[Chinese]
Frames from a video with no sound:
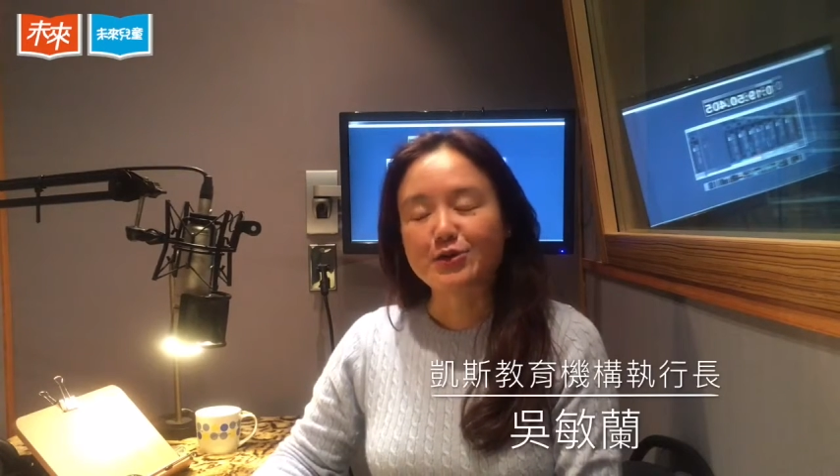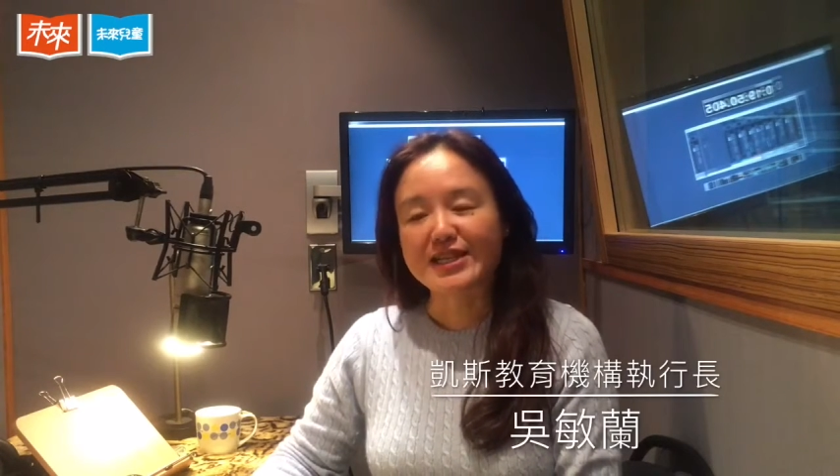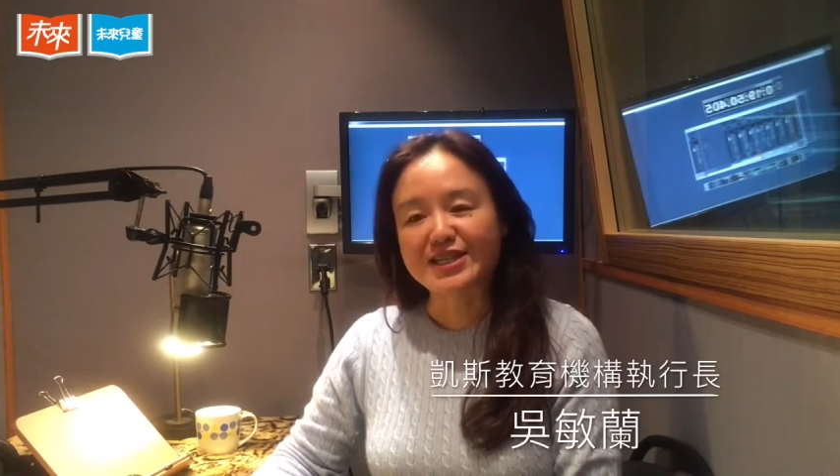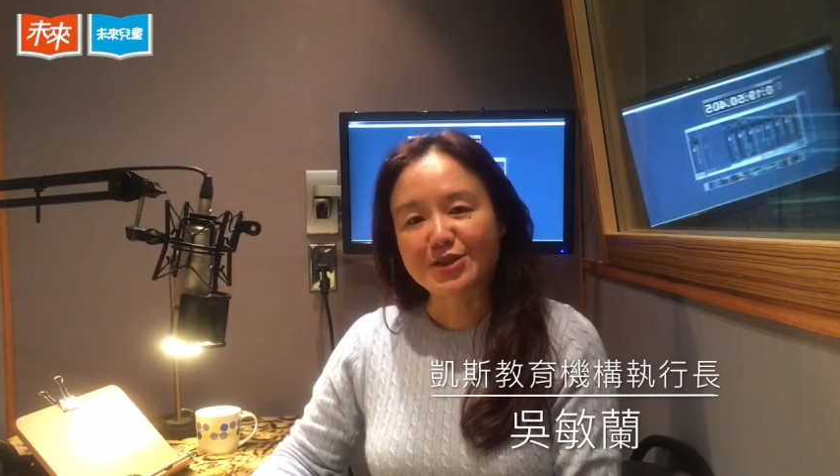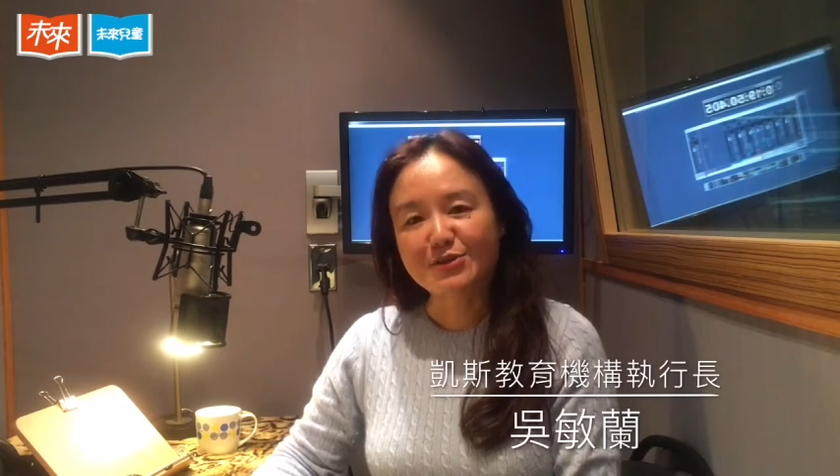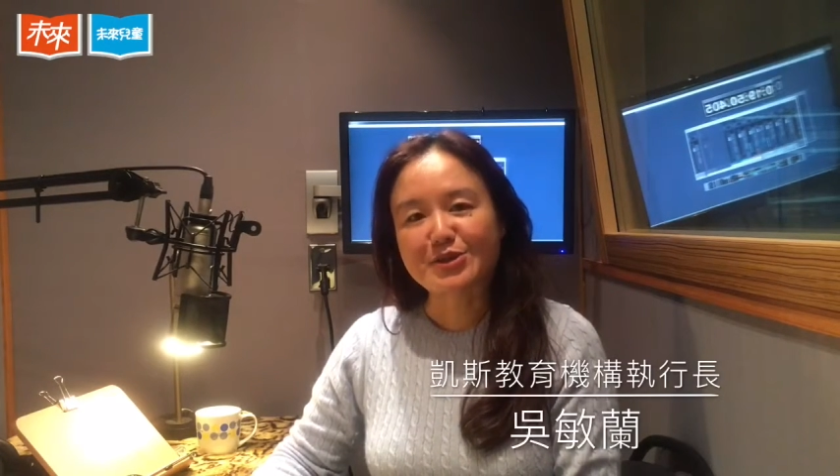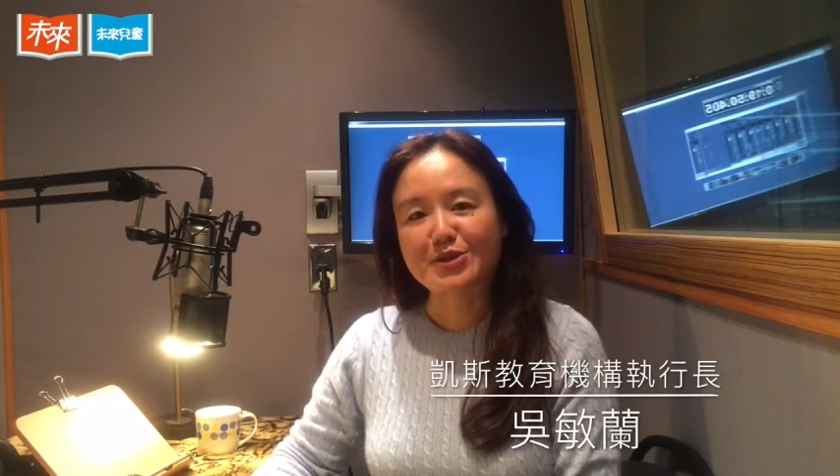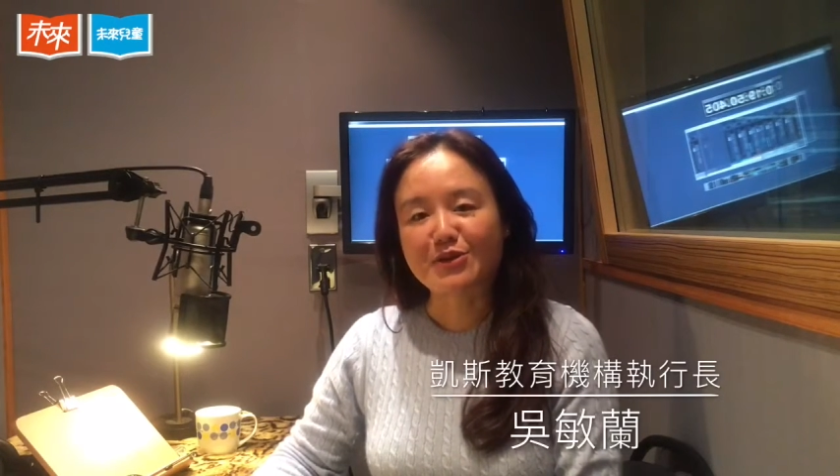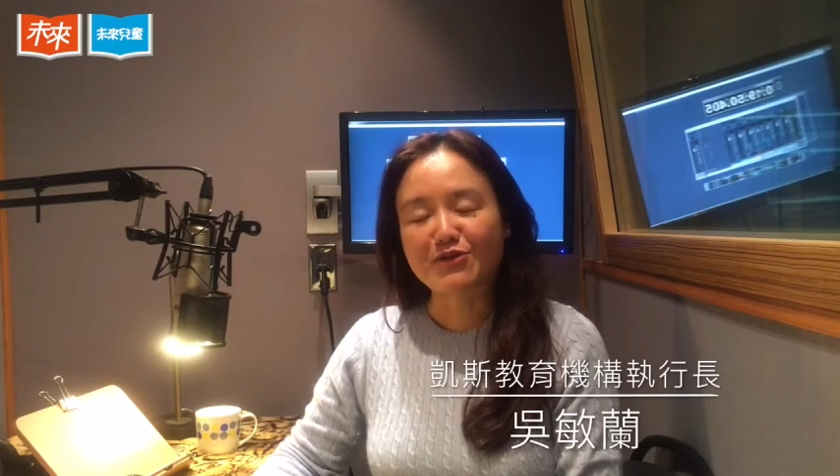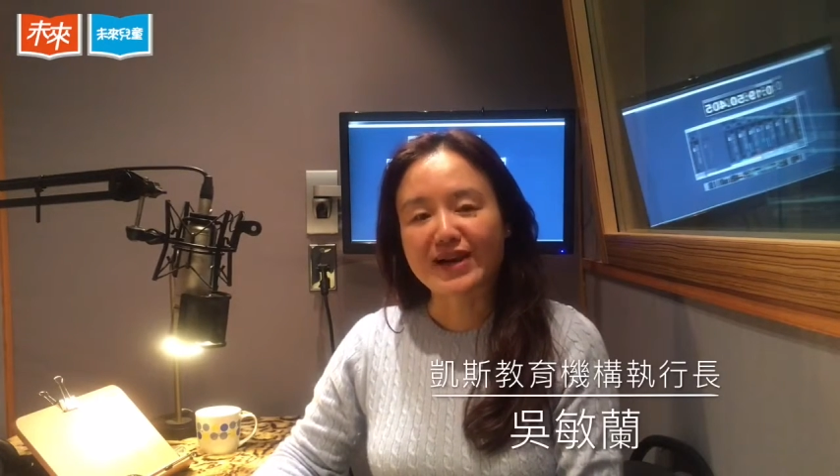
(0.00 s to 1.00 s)
在生活
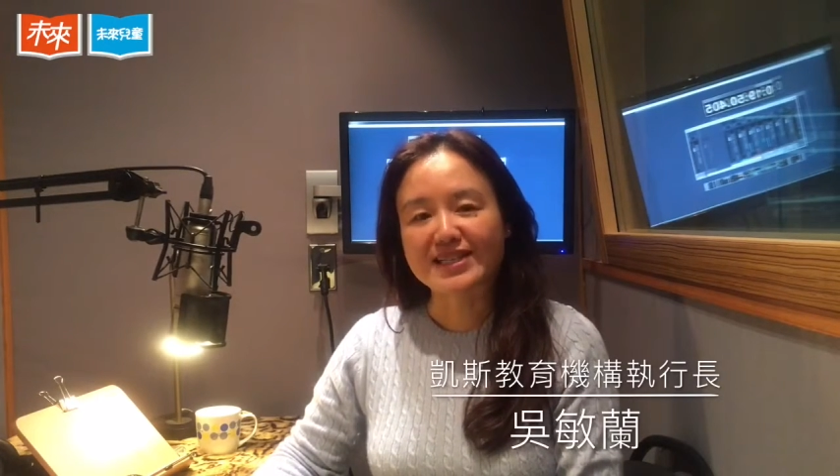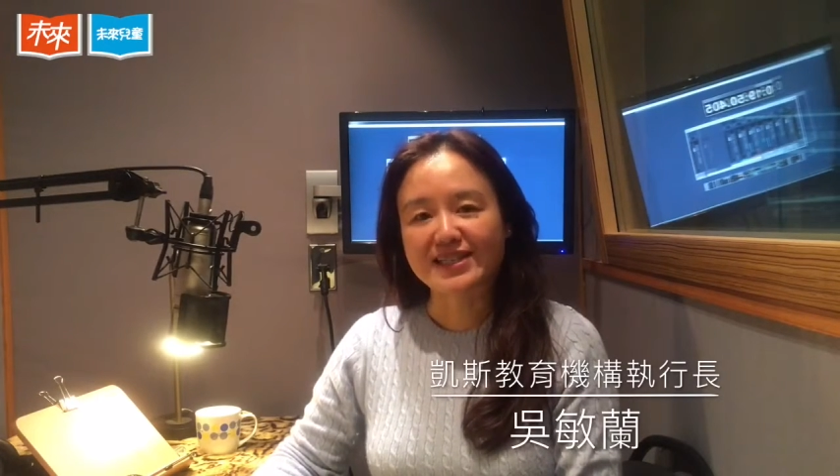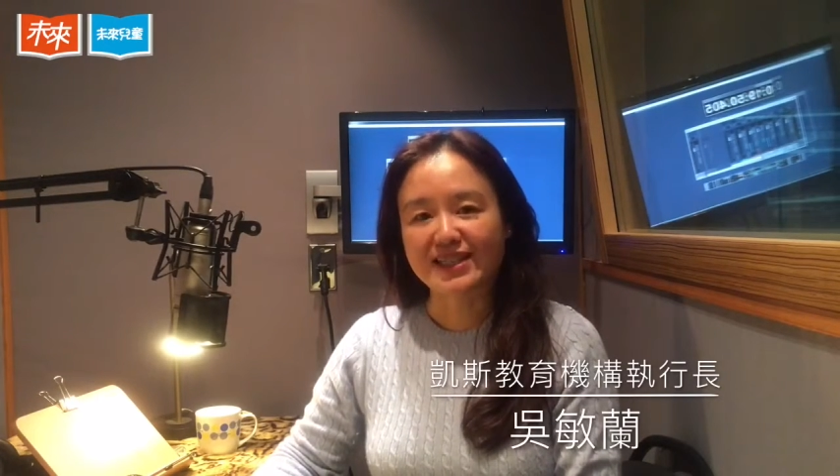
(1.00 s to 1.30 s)
中发生